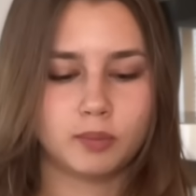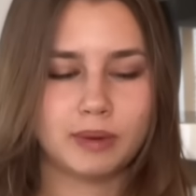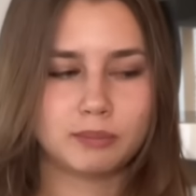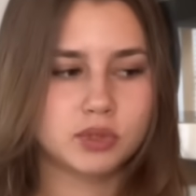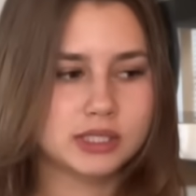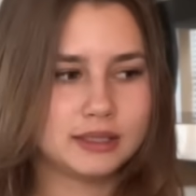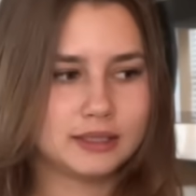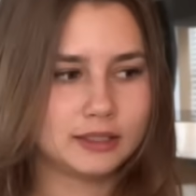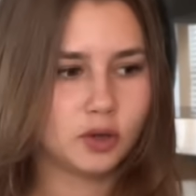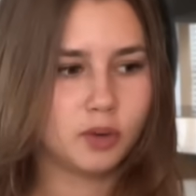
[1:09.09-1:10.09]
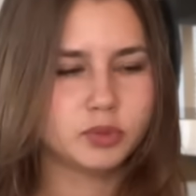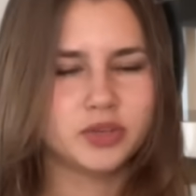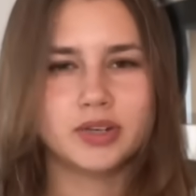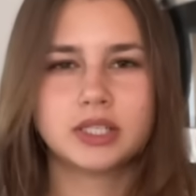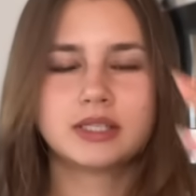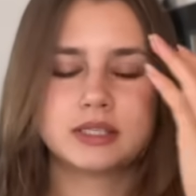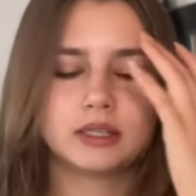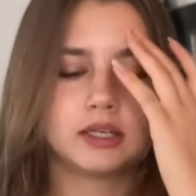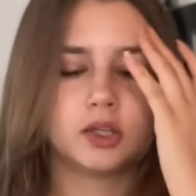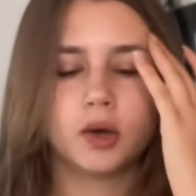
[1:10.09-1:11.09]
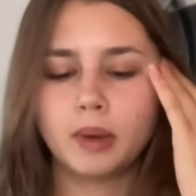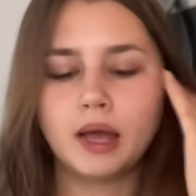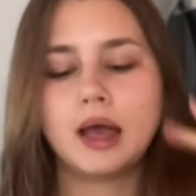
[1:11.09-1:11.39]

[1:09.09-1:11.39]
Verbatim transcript: albo z cytryną, przeważnie z cytryną,